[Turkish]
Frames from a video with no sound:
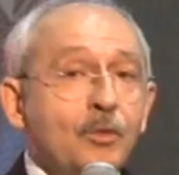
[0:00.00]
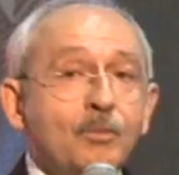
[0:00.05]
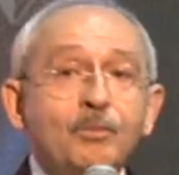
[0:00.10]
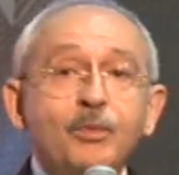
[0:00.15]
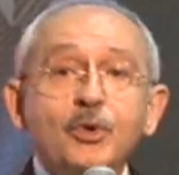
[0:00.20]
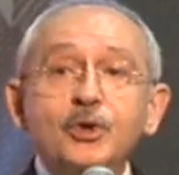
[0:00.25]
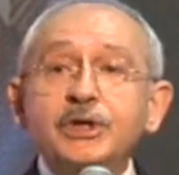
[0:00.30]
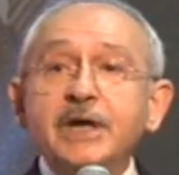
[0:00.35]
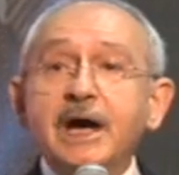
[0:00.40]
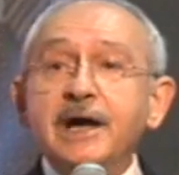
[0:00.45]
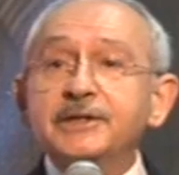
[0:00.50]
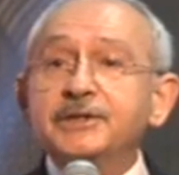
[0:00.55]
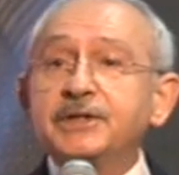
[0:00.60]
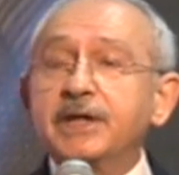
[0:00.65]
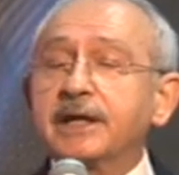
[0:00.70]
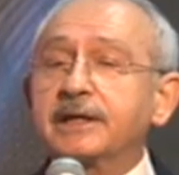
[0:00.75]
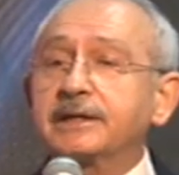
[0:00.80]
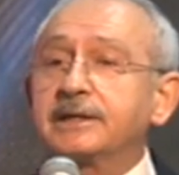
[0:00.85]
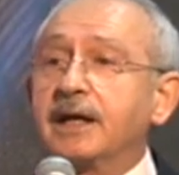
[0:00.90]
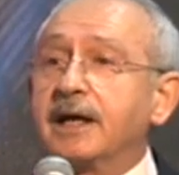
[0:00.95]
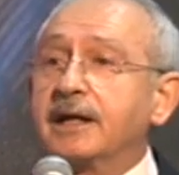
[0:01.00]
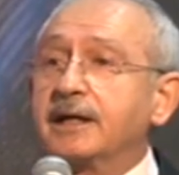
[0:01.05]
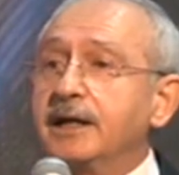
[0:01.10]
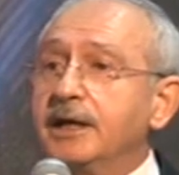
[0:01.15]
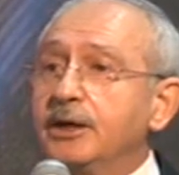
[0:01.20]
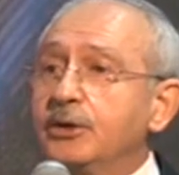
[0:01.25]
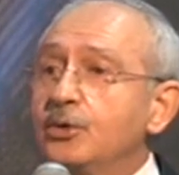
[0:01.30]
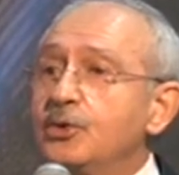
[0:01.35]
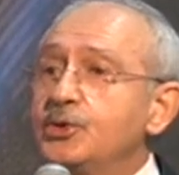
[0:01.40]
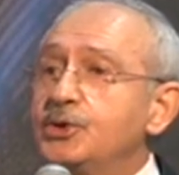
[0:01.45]
Bu gerçekler
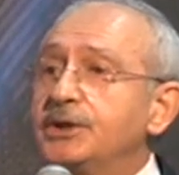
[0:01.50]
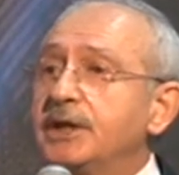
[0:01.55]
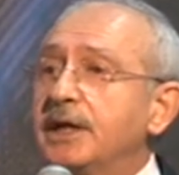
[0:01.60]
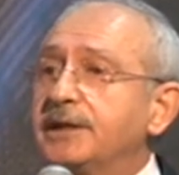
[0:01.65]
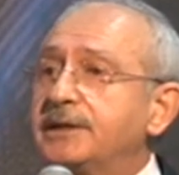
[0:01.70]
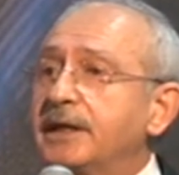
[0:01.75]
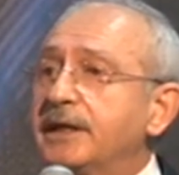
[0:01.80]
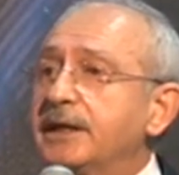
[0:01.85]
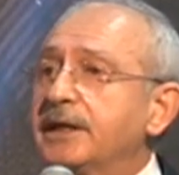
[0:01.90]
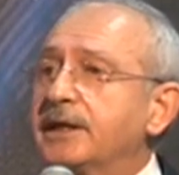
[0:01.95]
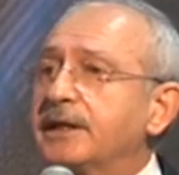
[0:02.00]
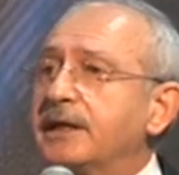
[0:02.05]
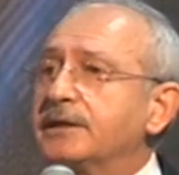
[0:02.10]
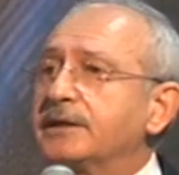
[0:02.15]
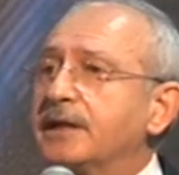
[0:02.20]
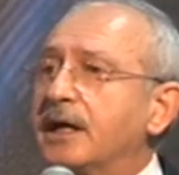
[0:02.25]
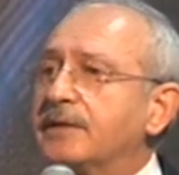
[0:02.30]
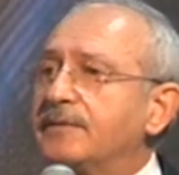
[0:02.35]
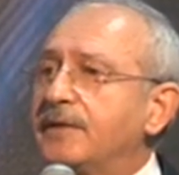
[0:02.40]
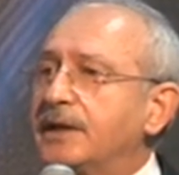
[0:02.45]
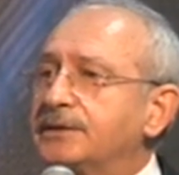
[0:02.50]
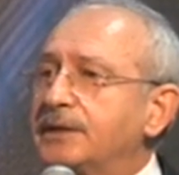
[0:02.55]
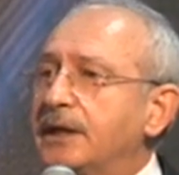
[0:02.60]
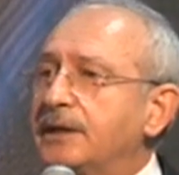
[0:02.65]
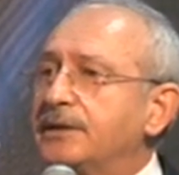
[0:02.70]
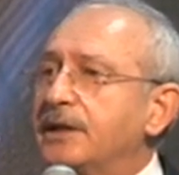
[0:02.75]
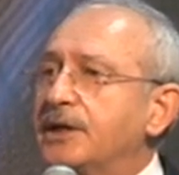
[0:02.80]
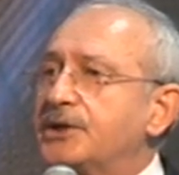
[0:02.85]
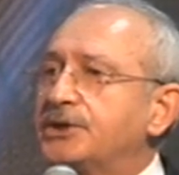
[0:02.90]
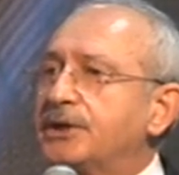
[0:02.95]
henüz yeteri kadar
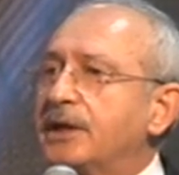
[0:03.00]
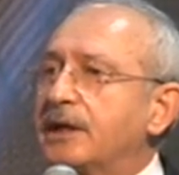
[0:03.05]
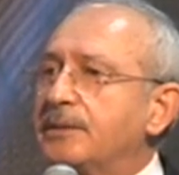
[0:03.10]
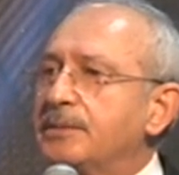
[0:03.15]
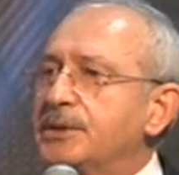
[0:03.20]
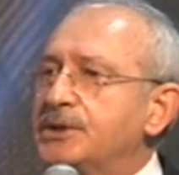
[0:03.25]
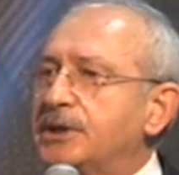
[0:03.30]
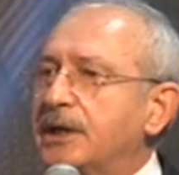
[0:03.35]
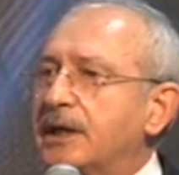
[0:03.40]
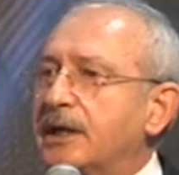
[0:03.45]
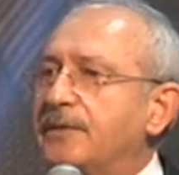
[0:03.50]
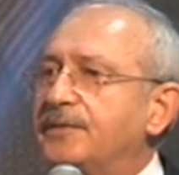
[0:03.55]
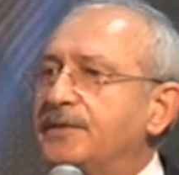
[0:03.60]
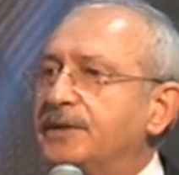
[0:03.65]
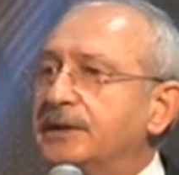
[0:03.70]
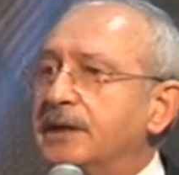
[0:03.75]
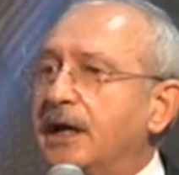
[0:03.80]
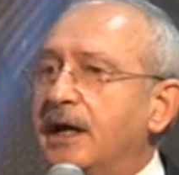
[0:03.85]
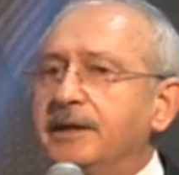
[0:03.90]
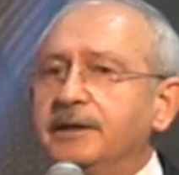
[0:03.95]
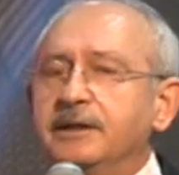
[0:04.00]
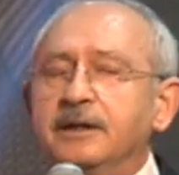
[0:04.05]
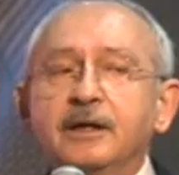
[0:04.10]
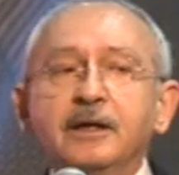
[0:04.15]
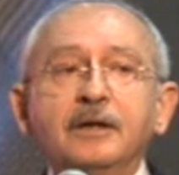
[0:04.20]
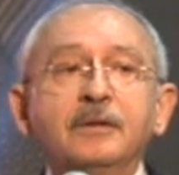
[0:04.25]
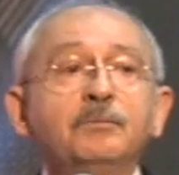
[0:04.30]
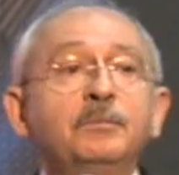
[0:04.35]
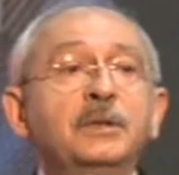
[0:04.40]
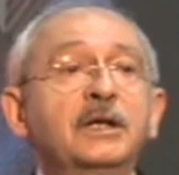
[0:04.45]
vatandaşlarımız tarafından
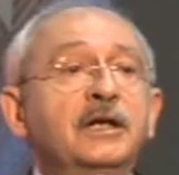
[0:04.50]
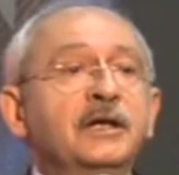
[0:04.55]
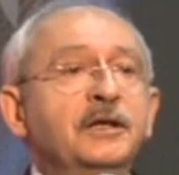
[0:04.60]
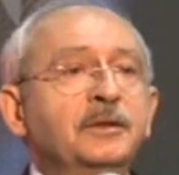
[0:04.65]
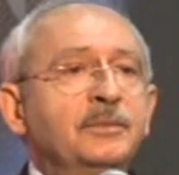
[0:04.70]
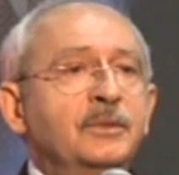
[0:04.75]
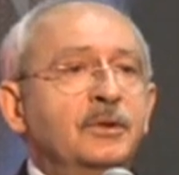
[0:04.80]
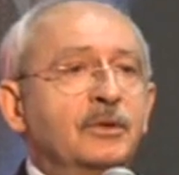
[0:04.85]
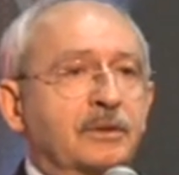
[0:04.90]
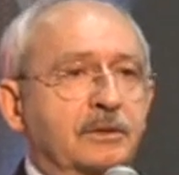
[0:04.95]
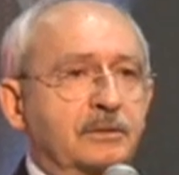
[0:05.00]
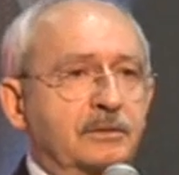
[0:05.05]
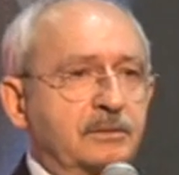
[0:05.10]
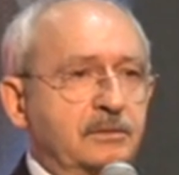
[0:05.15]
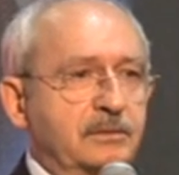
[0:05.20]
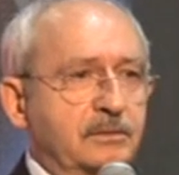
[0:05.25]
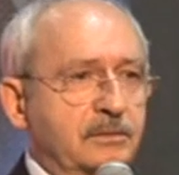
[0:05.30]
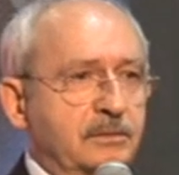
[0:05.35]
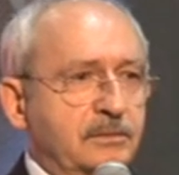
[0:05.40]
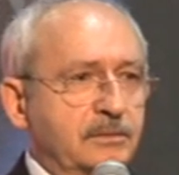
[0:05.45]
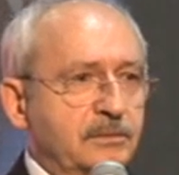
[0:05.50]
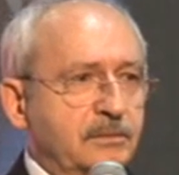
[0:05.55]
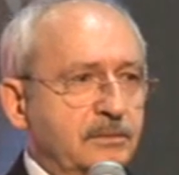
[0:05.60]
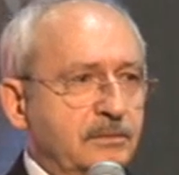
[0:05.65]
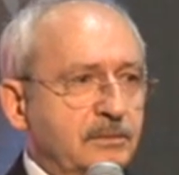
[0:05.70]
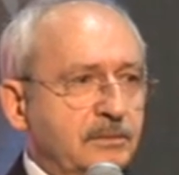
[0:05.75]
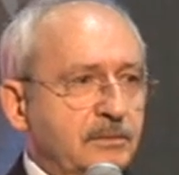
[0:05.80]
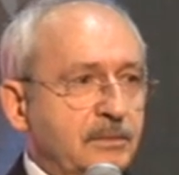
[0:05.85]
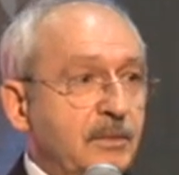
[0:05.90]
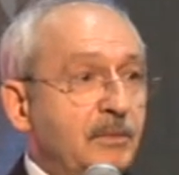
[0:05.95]
bilinmiyor.
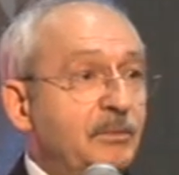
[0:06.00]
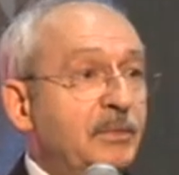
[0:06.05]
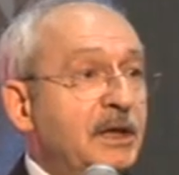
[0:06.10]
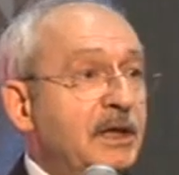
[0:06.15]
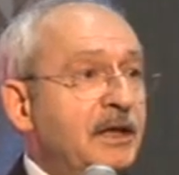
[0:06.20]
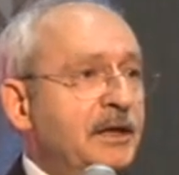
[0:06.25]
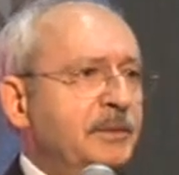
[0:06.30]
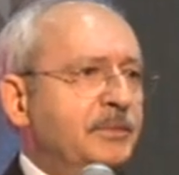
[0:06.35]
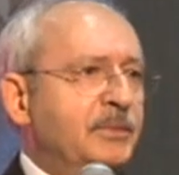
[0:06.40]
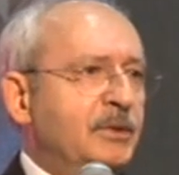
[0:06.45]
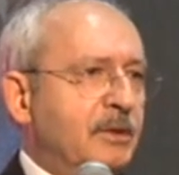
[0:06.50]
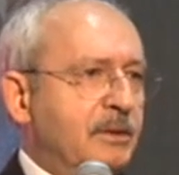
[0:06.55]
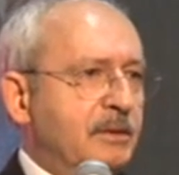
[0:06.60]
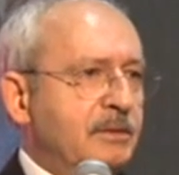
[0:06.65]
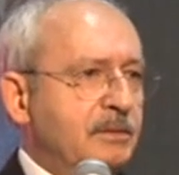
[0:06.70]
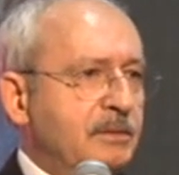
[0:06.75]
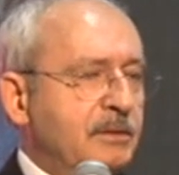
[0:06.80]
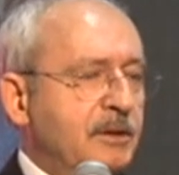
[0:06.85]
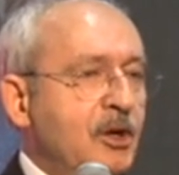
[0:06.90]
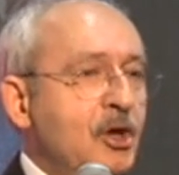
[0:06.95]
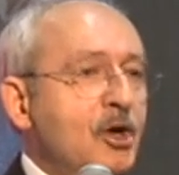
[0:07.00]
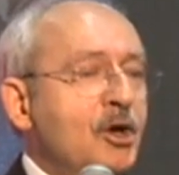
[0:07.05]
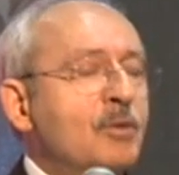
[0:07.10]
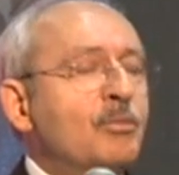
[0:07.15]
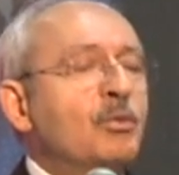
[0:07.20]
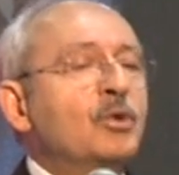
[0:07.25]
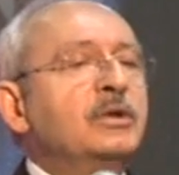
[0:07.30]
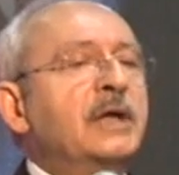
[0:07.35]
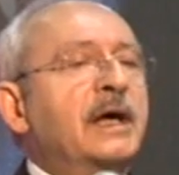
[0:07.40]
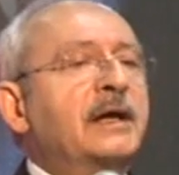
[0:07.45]
Bilinmiyor.
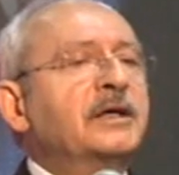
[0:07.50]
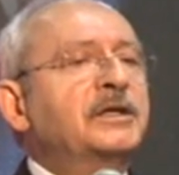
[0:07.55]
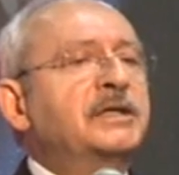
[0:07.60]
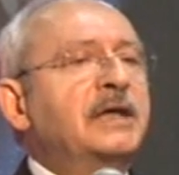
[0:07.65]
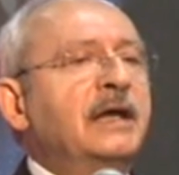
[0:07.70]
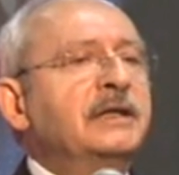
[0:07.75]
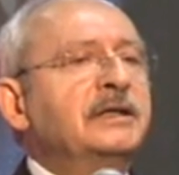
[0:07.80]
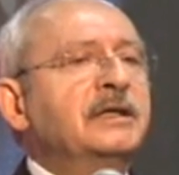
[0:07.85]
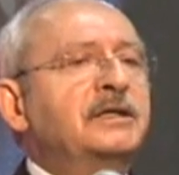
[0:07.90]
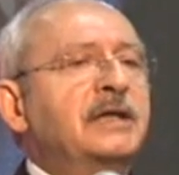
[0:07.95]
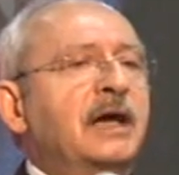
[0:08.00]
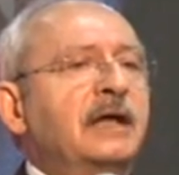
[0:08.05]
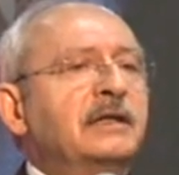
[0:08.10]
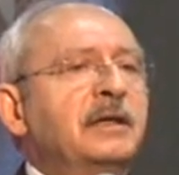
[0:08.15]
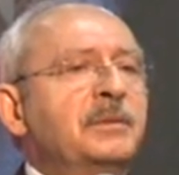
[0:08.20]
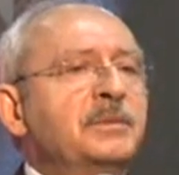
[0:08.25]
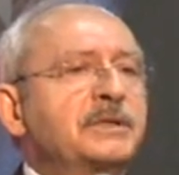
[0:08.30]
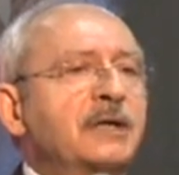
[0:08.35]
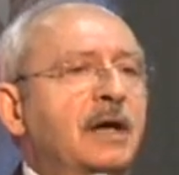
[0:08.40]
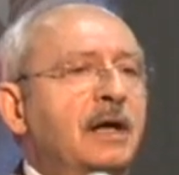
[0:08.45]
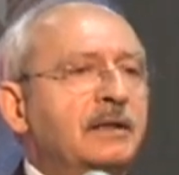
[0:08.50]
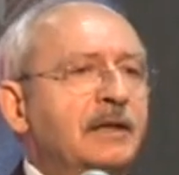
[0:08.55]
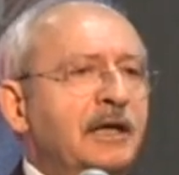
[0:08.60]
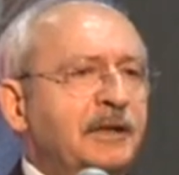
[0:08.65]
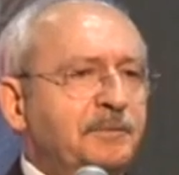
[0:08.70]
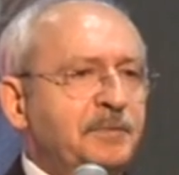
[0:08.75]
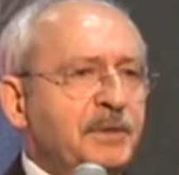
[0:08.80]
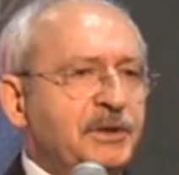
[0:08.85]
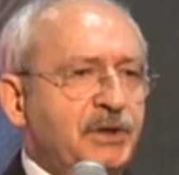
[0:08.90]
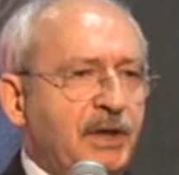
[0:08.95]
Bunları kendi kendimize
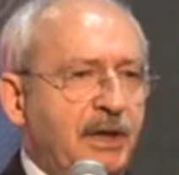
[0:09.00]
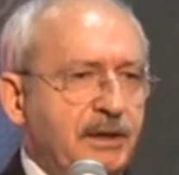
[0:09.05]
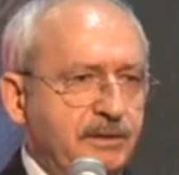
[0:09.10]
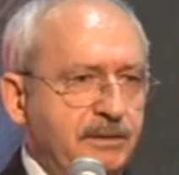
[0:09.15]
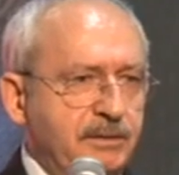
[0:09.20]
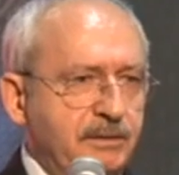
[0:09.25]
anlatmayacağız.